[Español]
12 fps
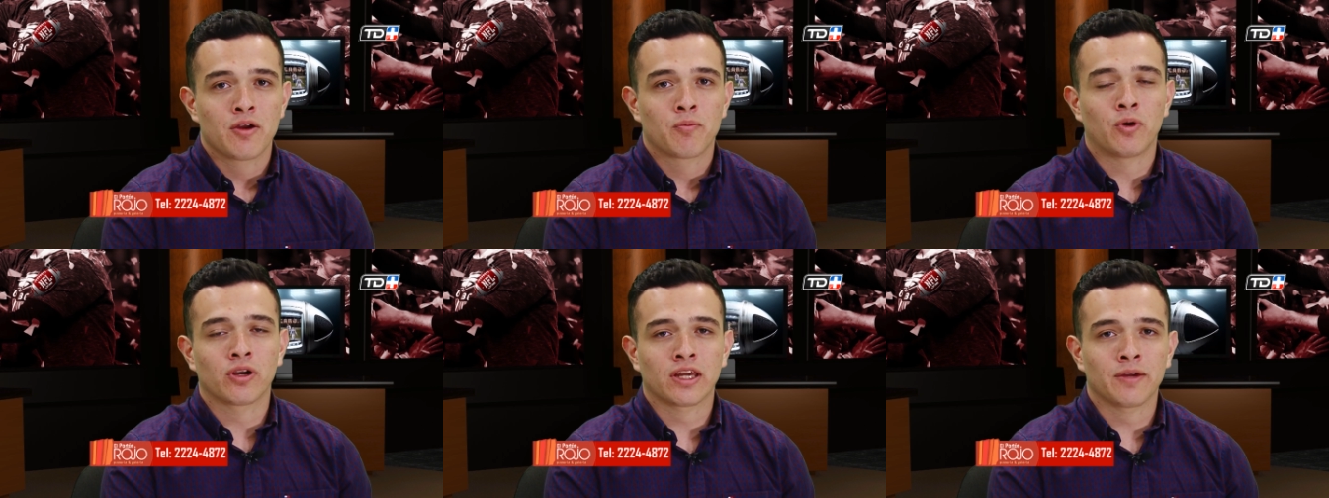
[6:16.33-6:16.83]

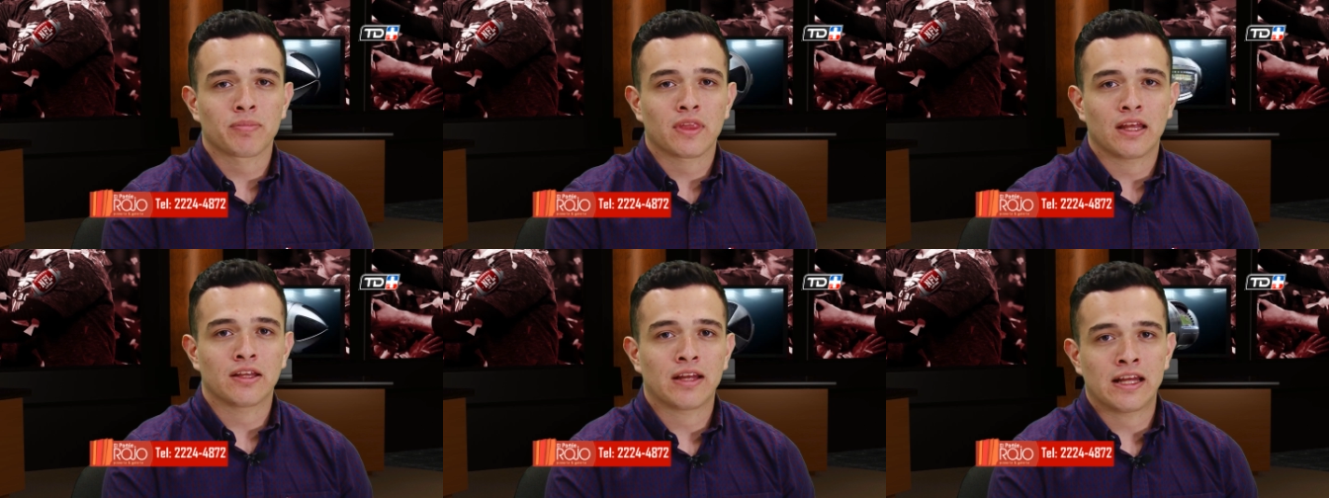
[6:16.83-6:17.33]
Porque
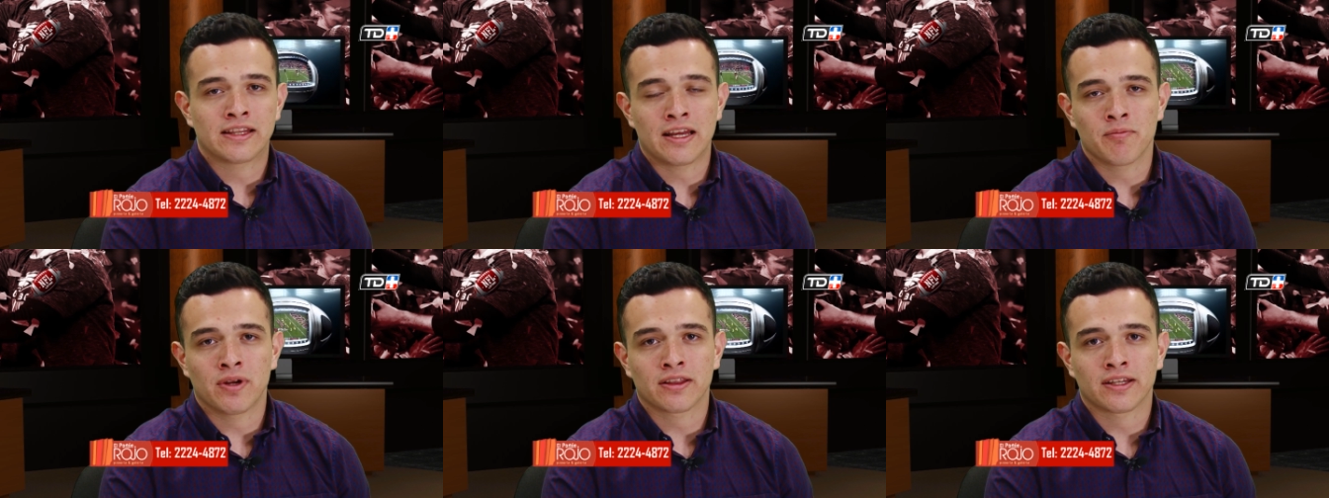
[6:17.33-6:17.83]

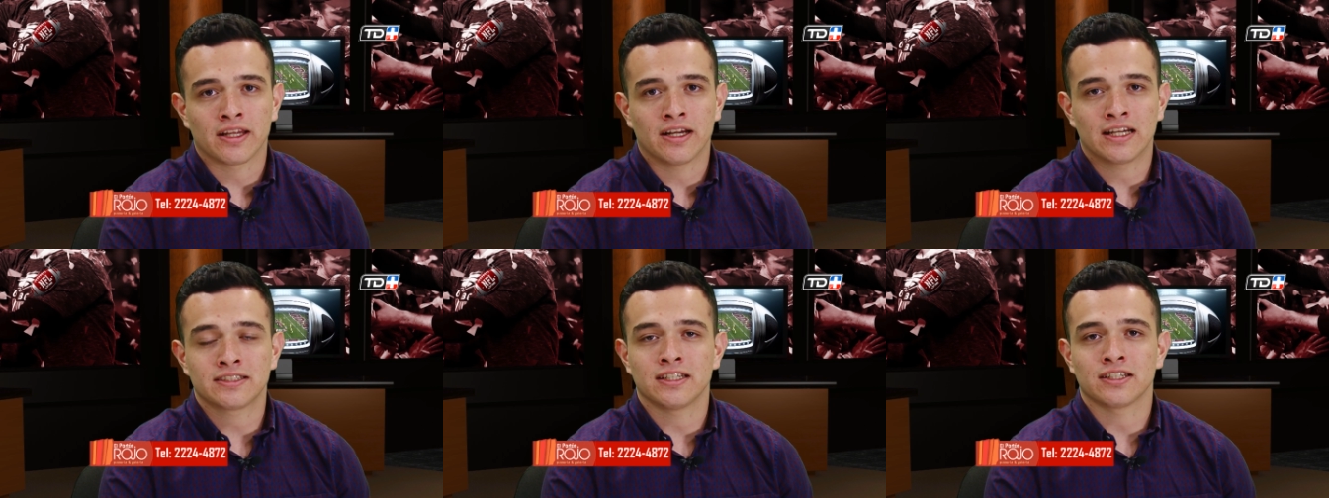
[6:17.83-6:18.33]
Denver tiene
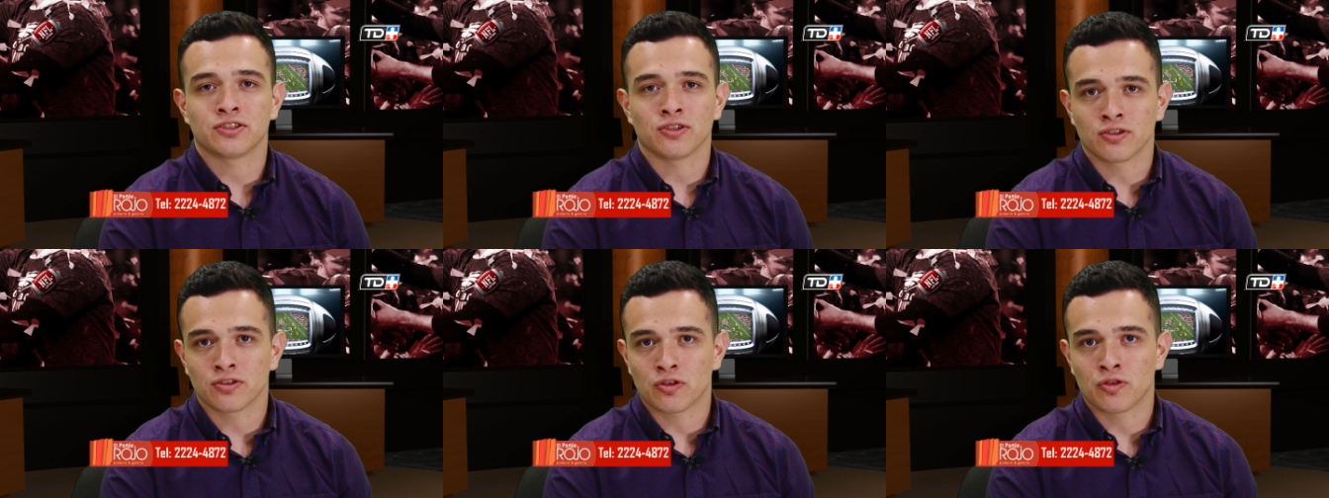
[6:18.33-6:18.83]
la
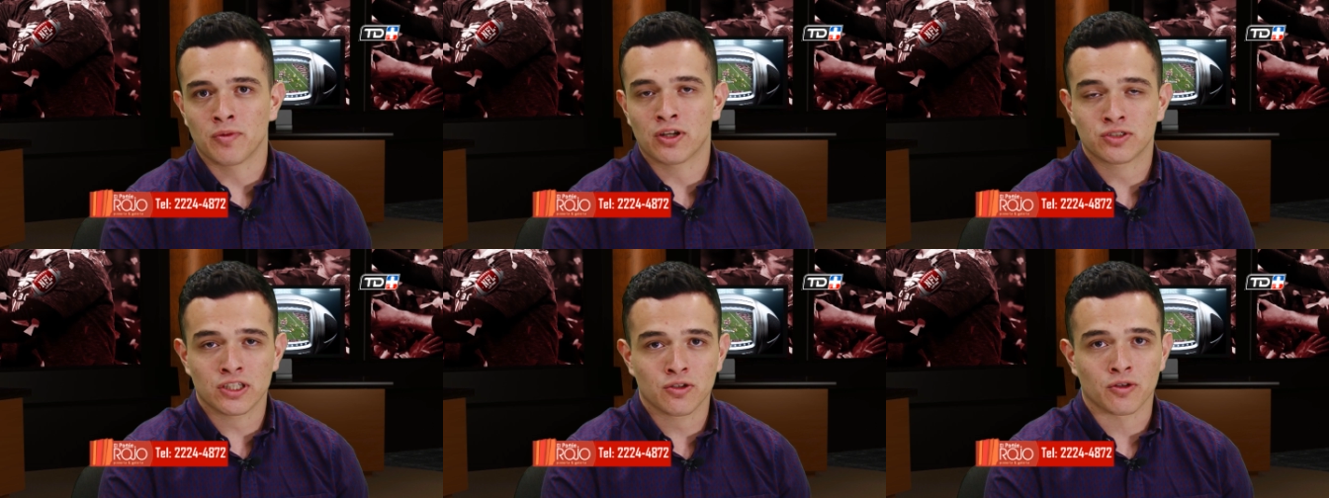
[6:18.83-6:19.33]
selección número
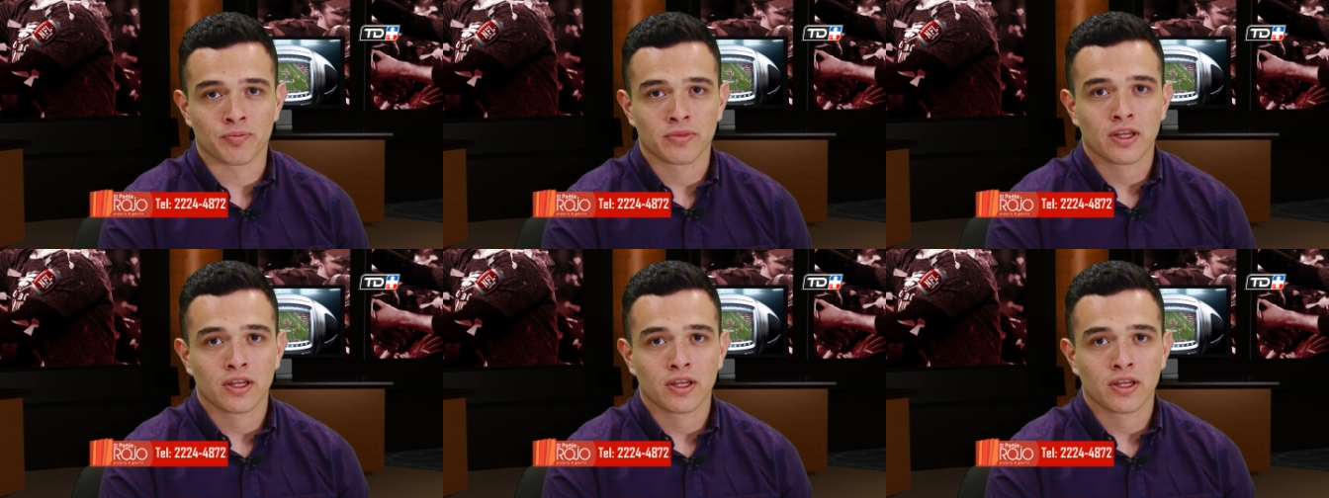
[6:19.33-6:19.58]
5.